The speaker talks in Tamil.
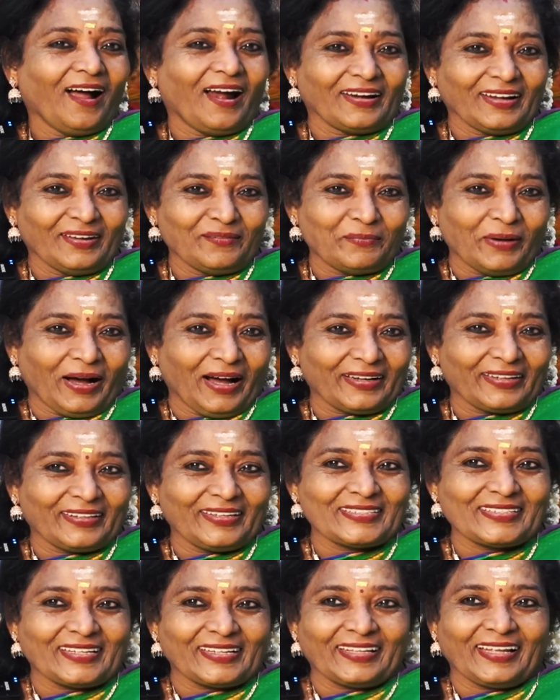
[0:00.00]
ஆனா
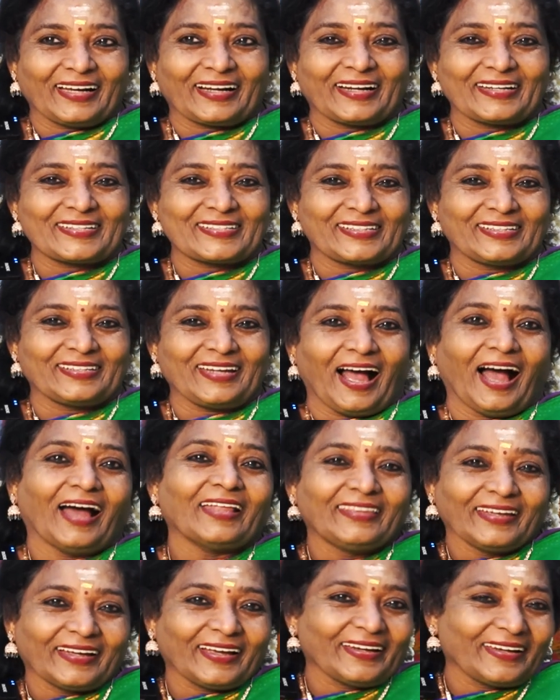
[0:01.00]
பாரதிய ஜனதா கட்சியின்
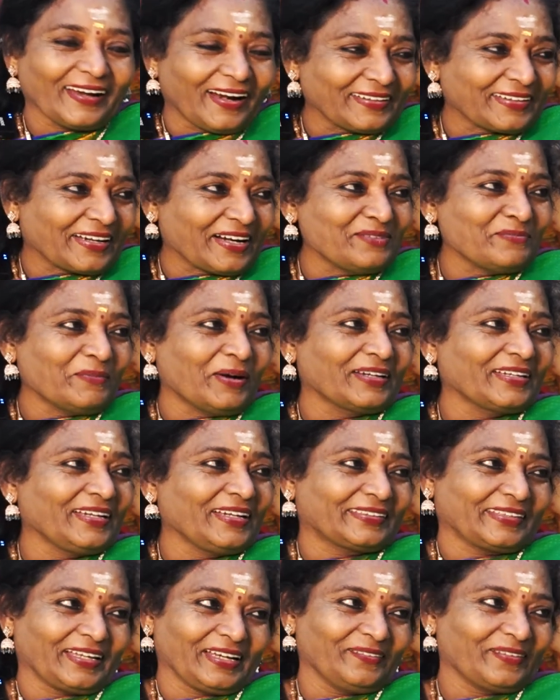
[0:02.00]
அதிக நாட்கள்
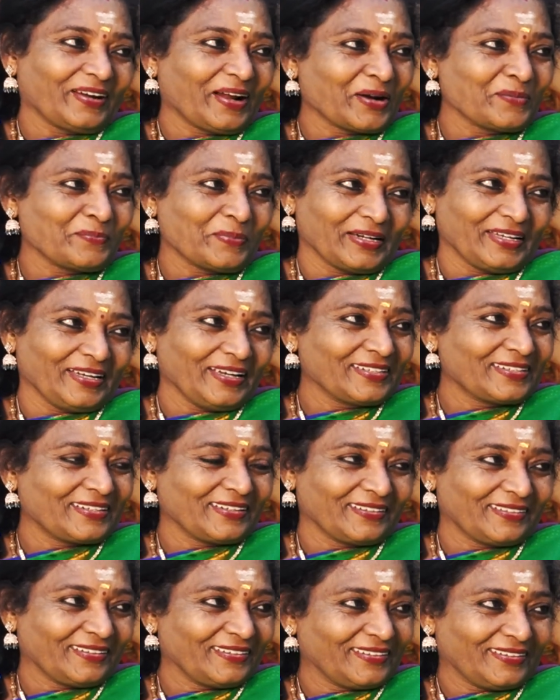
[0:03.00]
மாநில தலைவராக
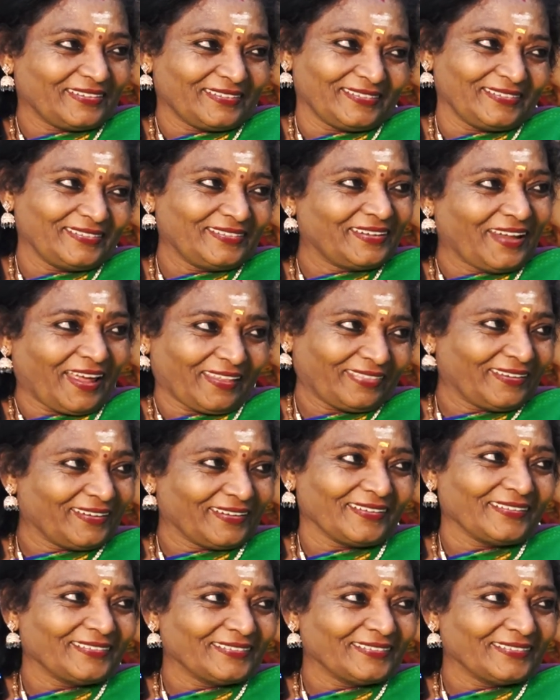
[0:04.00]
பணியாற்றியது நான் தான்